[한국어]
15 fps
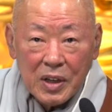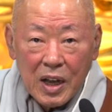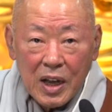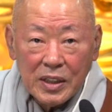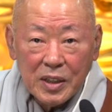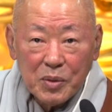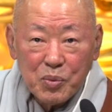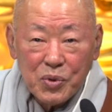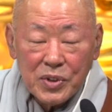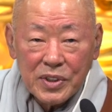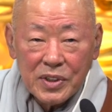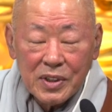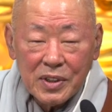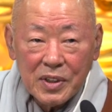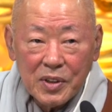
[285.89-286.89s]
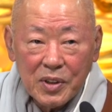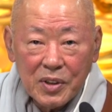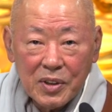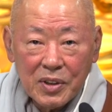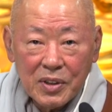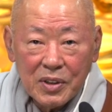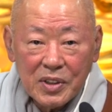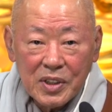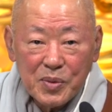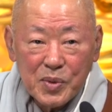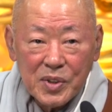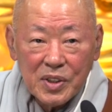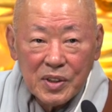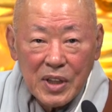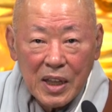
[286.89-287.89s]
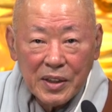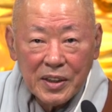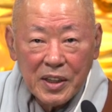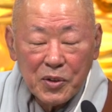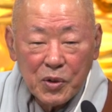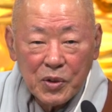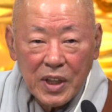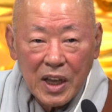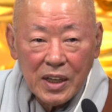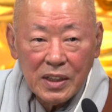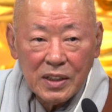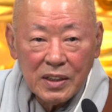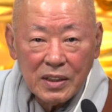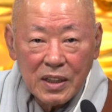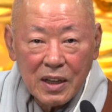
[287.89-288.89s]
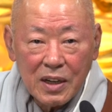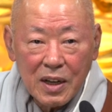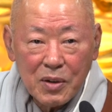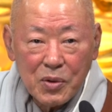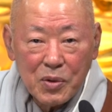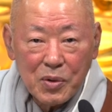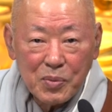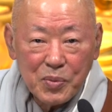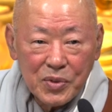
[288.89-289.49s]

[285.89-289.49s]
아니 불성은 짐승한테도 다 있다라고